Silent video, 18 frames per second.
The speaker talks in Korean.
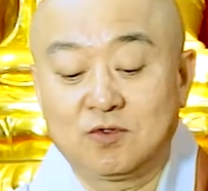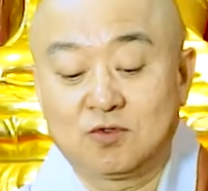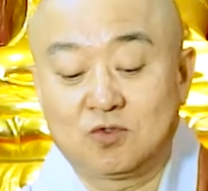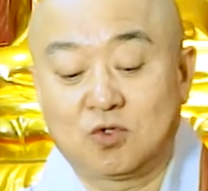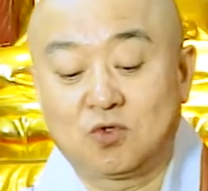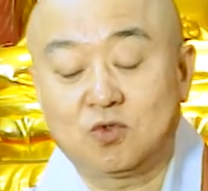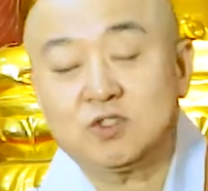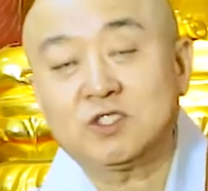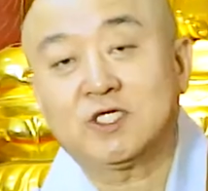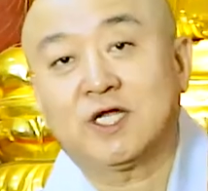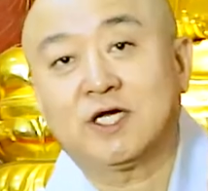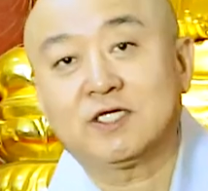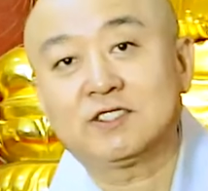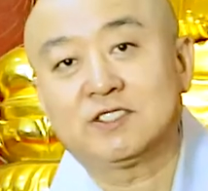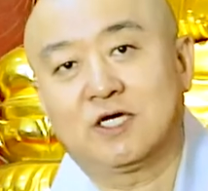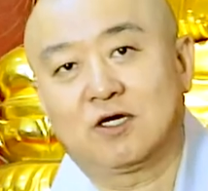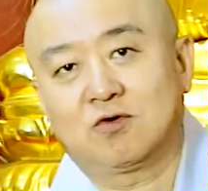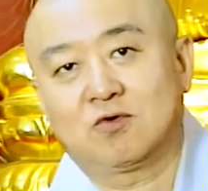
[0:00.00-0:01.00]

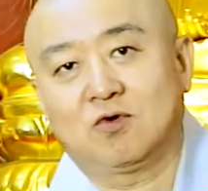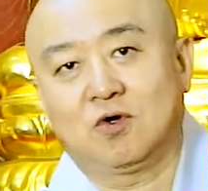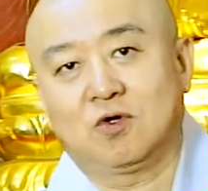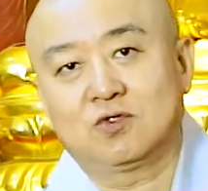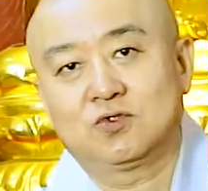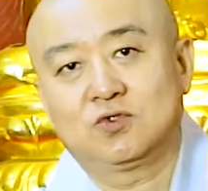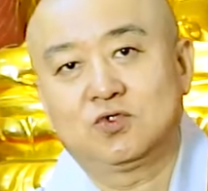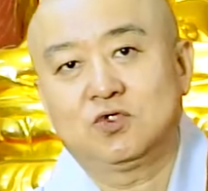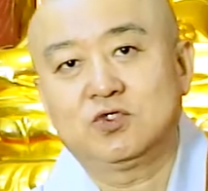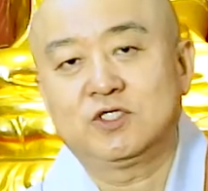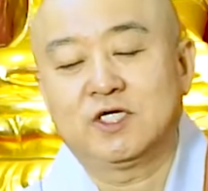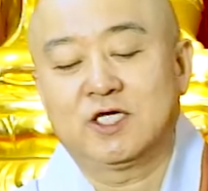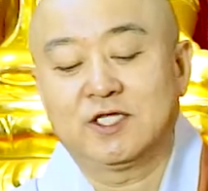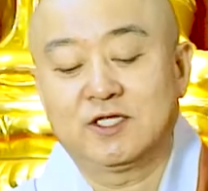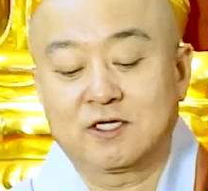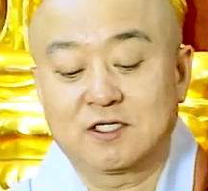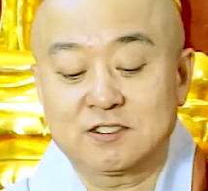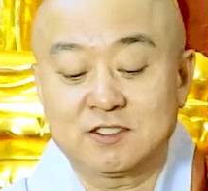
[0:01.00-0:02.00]
도둑질하지 않고 주지
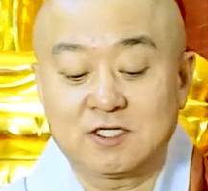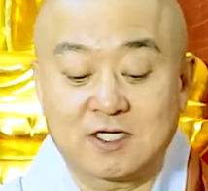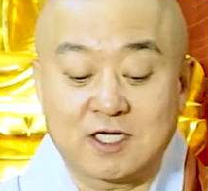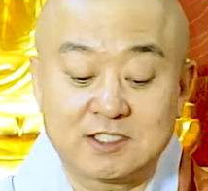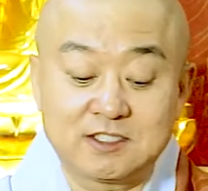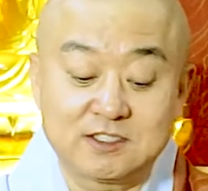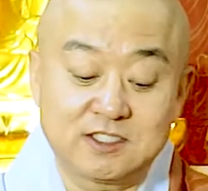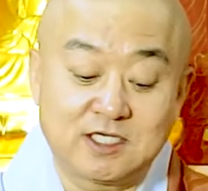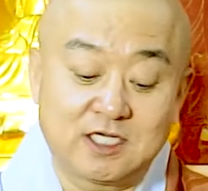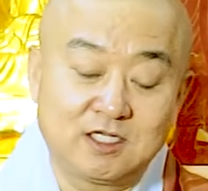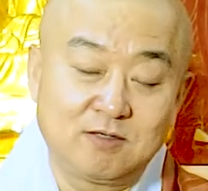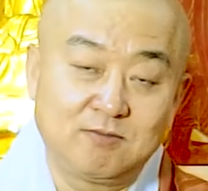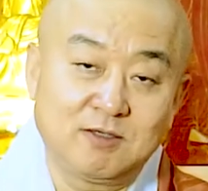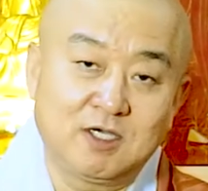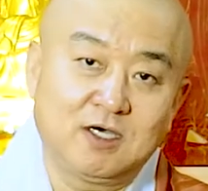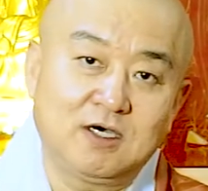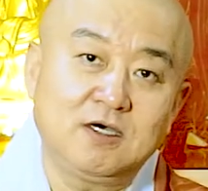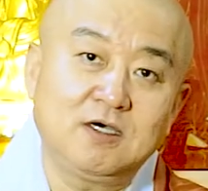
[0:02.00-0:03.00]
않는 것을 가지지
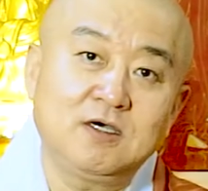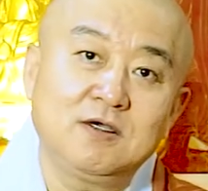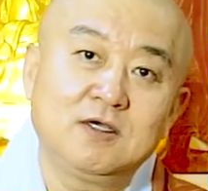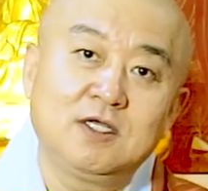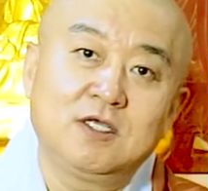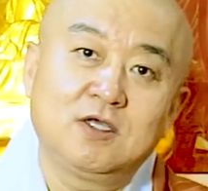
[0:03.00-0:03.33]
않으며